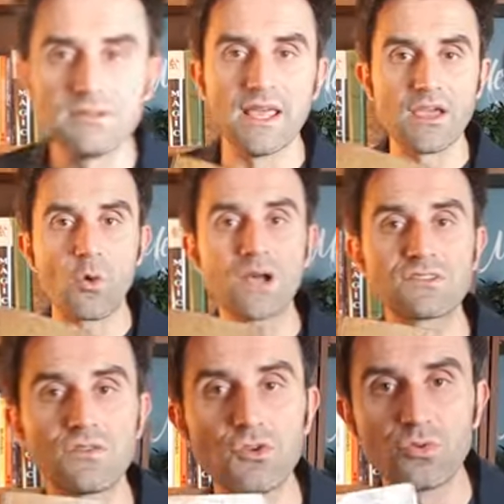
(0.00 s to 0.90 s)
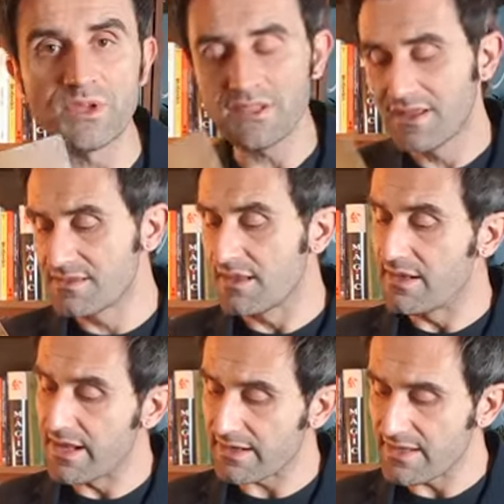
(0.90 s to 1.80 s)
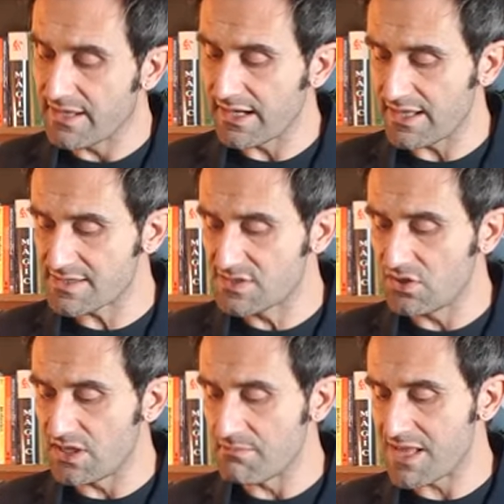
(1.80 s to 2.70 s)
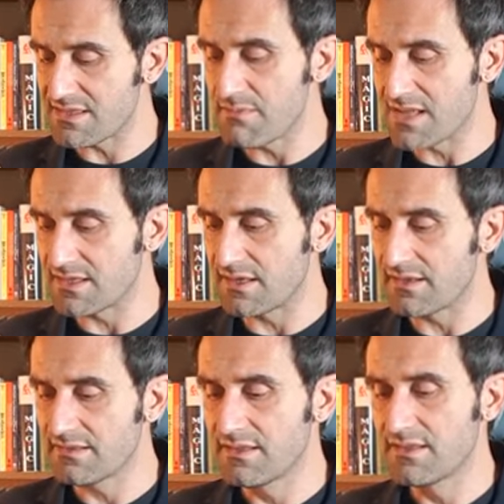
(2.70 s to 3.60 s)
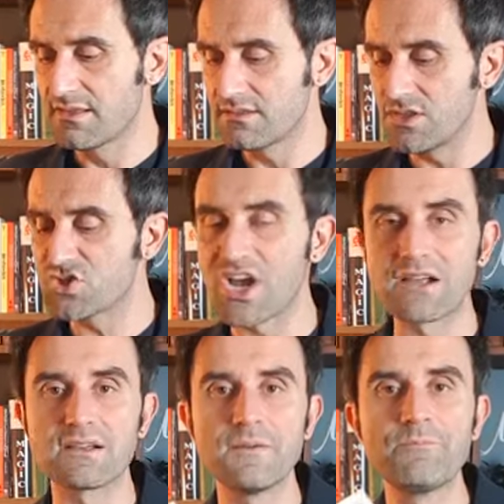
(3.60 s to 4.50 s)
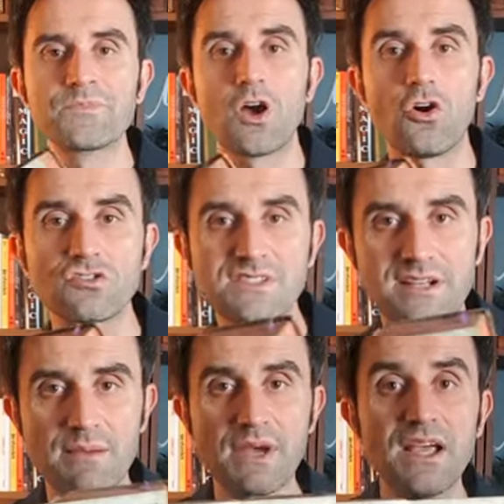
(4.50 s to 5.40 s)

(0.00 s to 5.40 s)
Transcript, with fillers: dei quattro volumi delle ricreazioni matematiche di Jacques Ozanam,